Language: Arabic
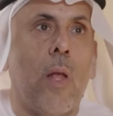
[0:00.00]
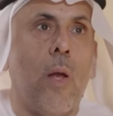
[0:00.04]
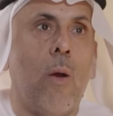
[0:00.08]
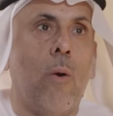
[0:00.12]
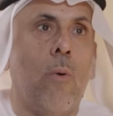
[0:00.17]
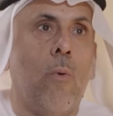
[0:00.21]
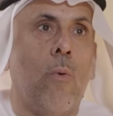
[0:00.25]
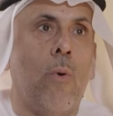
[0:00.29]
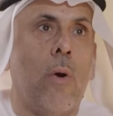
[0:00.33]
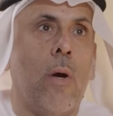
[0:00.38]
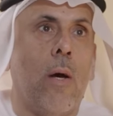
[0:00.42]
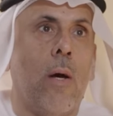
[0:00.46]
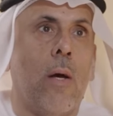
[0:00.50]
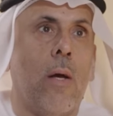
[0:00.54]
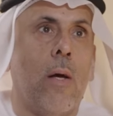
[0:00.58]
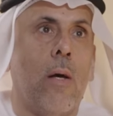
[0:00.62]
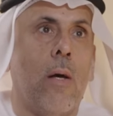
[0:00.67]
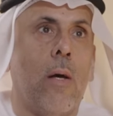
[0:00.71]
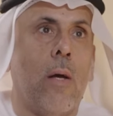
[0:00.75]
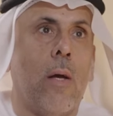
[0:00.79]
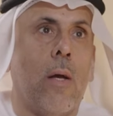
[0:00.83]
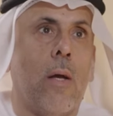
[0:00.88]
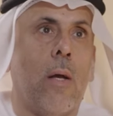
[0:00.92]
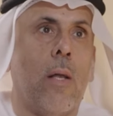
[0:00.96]

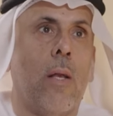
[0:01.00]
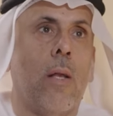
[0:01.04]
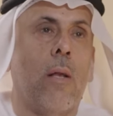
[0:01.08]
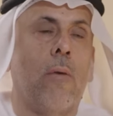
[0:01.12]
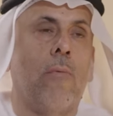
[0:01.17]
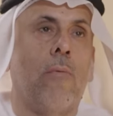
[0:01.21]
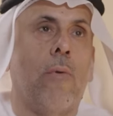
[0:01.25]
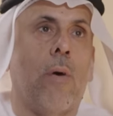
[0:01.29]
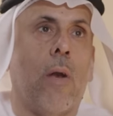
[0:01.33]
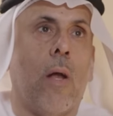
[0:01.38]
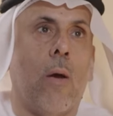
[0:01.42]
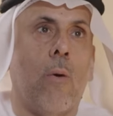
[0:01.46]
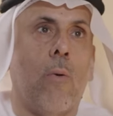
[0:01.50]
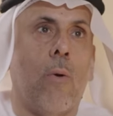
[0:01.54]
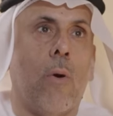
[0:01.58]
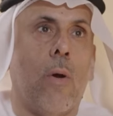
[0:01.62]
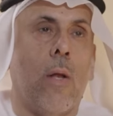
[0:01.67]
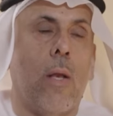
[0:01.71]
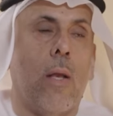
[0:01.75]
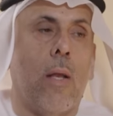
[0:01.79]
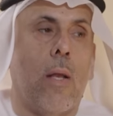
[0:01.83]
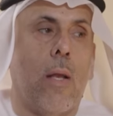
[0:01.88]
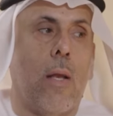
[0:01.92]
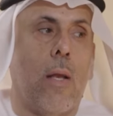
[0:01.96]
وكل الفرق وكل